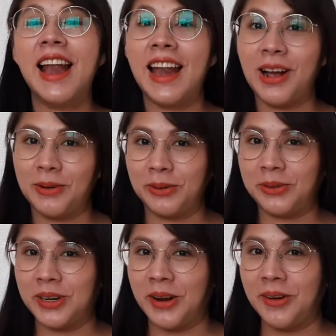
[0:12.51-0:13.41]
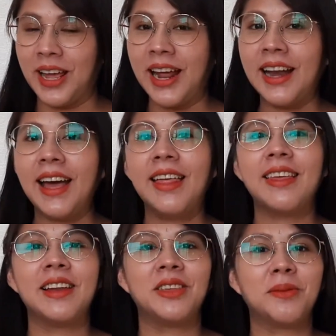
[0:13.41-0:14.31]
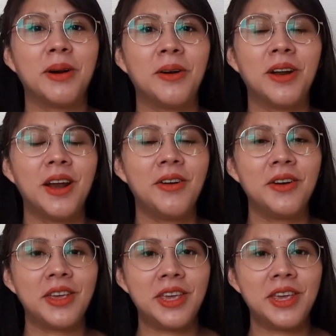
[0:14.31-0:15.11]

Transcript: la cultura coreana, del idioma coreano